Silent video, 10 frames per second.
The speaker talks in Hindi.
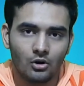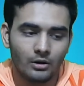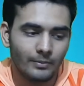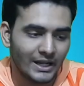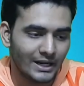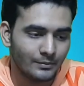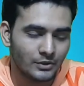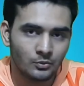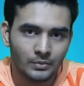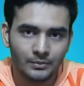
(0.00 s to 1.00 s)
और
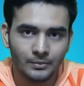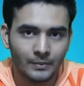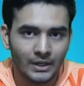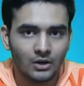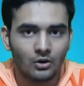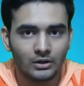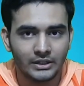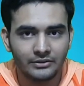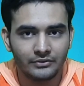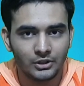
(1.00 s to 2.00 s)
बैनाइन के ऊपर भी मैं
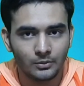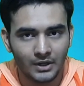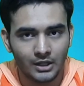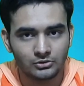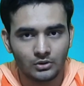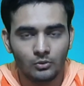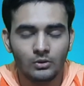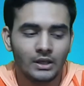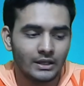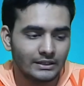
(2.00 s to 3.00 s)
ऑलरेडी वीडियो बना चुका
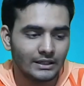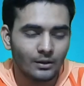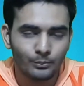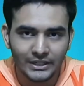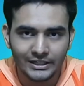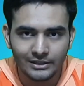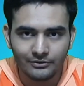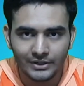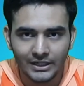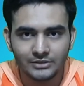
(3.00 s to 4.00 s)
हूँ ये
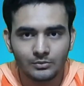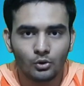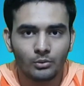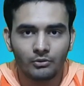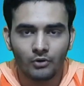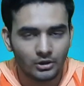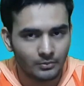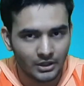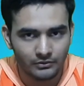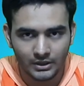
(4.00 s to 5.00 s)
कम्प्लीटली फ्री है इसमें कोई भी
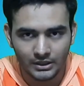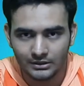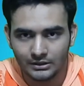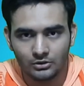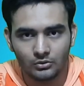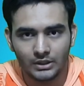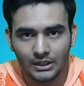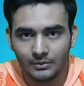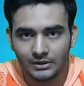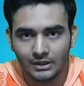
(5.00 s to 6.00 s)
वाटर मार्क वगैरह देखने को
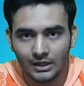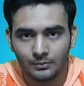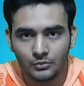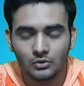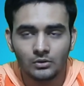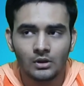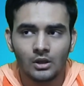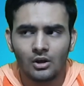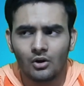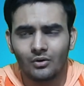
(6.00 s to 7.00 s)
नहीं मिलता है आपको
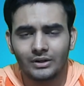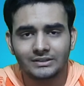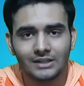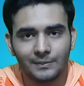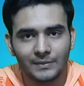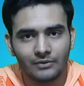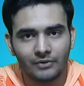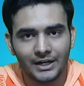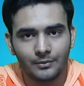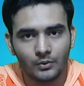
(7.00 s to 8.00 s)
और इससे आप
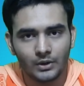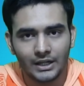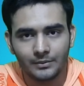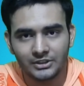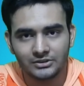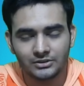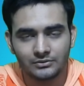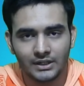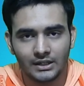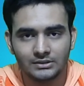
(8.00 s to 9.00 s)
मतलब वाइट बोर्ड एनिमेशन
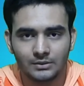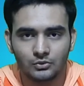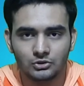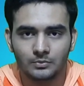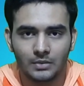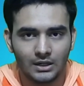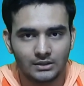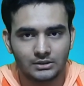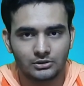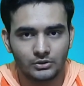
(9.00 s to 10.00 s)
वगैरह सब कुछ
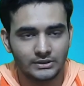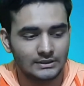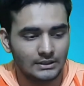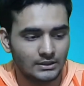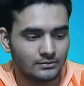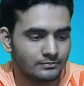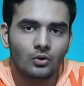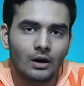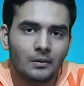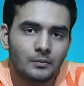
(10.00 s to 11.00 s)
बना सकते हो इजीली
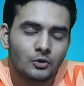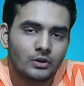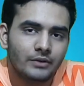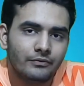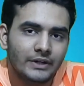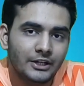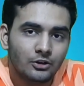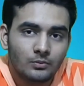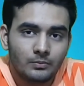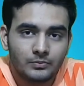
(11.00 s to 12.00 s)
तो अब हम लोगों ने
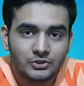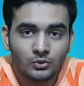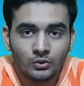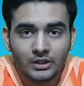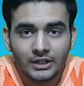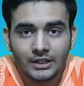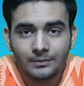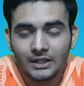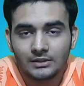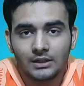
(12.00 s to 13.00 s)
वीडियो शूट करने
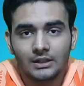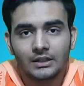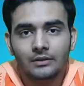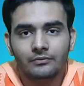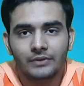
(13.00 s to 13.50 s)
की बात कर ली